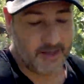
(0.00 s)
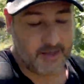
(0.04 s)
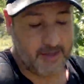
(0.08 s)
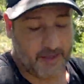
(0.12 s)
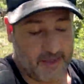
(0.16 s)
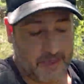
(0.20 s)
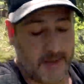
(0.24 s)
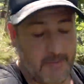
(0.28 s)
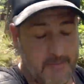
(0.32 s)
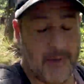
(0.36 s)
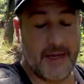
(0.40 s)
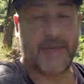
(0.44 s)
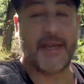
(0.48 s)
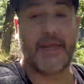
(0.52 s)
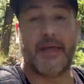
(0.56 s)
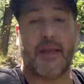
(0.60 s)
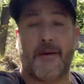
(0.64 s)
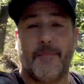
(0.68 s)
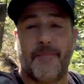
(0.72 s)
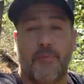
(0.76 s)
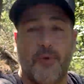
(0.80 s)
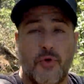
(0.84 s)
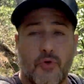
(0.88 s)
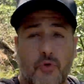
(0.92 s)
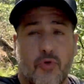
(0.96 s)
in maniera
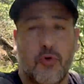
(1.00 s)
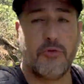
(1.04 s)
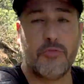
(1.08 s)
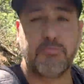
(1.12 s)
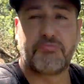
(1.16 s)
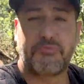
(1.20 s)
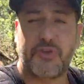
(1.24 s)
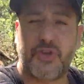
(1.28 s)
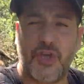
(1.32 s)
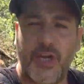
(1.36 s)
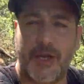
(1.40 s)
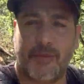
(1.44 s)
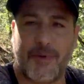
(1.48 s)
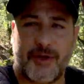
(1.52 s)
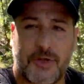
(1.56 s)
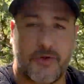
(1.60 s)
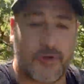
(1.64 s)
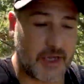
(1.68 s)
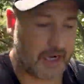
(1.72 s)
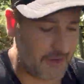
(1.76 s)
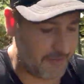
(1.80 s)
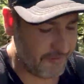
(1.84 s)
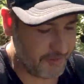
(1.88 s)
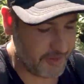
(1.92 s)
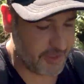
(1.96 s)
più
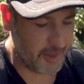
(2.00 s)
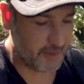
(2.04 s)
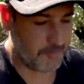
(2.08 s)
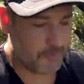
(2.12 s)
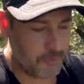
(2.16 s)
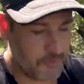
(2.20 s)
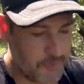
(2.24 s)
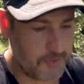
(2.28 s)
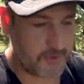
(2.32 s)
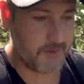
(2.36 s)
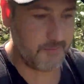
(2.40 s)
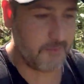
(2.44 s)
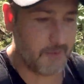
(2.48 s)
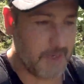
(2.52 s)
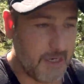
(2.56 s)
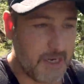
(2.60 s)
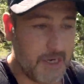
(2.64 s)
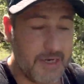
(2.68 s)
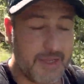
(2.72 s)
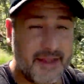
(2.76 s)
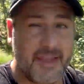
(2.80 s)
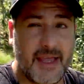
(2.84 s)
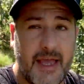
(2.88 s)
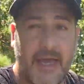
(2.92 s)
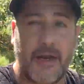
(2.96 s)
cinematografica possibile.
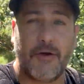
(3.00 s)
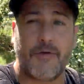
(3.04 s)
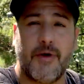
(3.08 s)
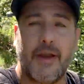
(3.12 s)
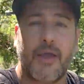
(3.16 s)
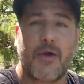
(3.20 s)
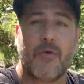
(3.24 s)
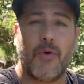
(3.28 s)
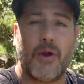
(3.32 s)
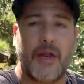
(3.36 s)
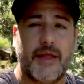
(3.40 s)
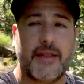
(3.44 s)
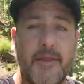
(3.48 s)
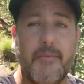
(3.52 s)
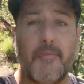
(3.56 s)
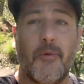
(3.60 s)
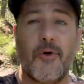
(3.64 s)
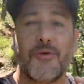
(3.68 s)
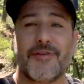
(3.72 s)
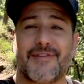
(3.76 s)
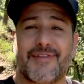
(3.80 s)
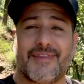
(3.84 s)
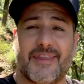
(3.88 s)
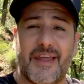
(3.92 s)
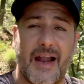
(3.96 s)
L'idea non è quella
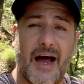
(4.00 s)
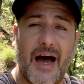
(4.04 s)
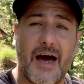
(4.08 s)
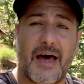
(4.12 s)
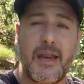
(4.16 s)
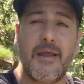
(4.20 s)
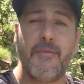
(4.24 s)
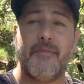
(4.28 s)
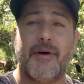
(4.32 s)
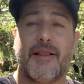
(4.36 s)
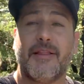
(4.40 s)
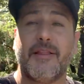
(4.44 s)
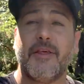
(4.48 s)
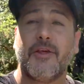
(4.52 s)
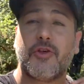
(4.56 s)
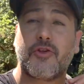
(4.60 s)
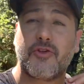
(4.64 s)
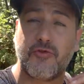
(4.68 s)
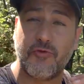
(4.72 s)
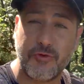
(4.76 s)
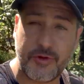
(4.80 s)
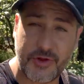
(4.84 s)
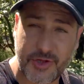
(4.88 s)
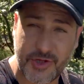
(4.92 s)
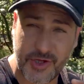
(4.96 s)
mostrare, ma di
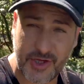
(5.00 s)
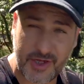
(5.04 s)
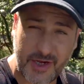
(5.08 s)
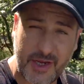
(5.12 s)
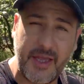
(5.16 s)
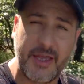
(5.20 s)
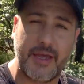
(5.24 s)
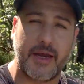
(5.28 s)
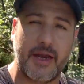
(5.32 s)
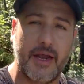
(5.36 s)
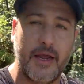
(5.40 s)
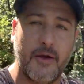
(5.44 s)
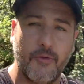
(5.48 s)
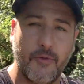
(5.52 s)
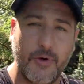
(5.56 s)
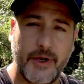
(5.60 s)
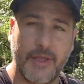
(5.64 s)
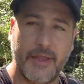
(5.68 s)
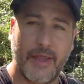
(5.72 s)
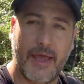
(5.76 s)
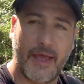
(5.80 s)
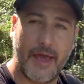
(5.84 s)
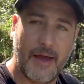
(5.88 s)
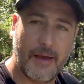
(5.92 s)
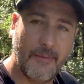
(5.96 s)
suggerire
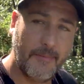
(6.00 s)
un'idea.